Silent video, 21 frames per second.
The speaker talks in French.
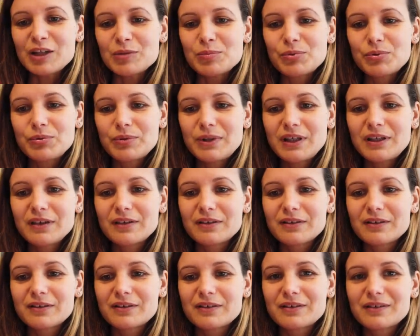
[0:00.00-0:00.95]
Et
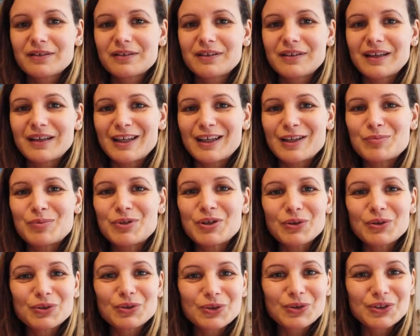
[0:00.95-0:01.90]
puis, euh,
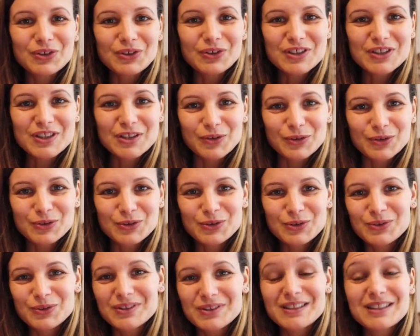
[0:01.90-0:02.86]
puis entre-temps, j'ai
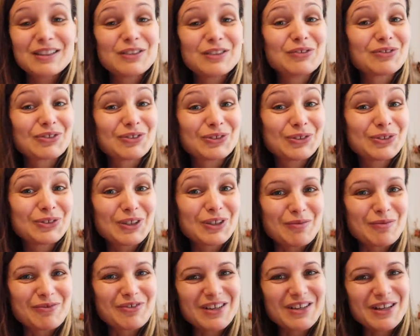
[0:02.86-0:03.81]
reçu aussi, donc,
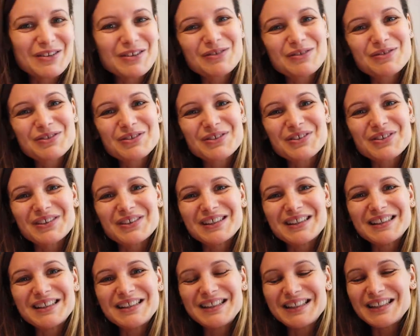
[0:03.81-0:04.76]
comme vous l'avez vu, euh,
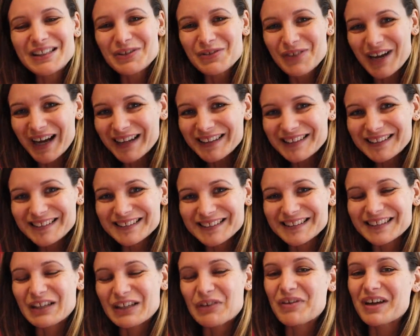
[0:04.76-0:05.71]
les Lily White,
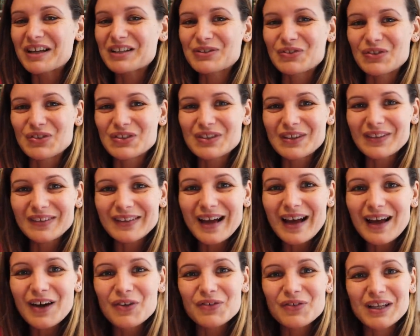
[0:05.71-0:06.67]
hein, version
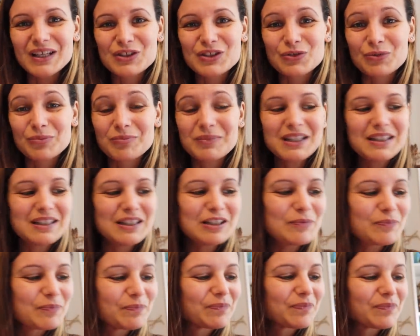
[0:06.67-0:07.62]
standard, en hein, version
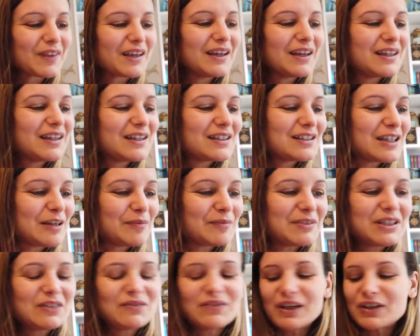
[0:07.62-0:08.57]
mini. La
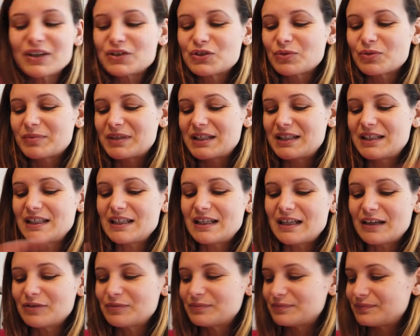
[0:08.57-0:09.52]
petite version
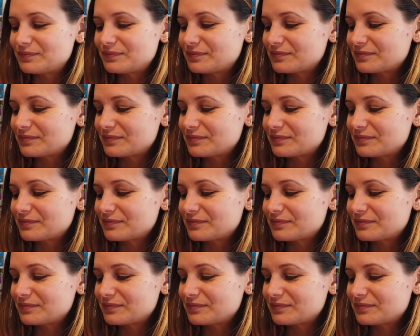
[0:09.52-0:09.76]
mini, là,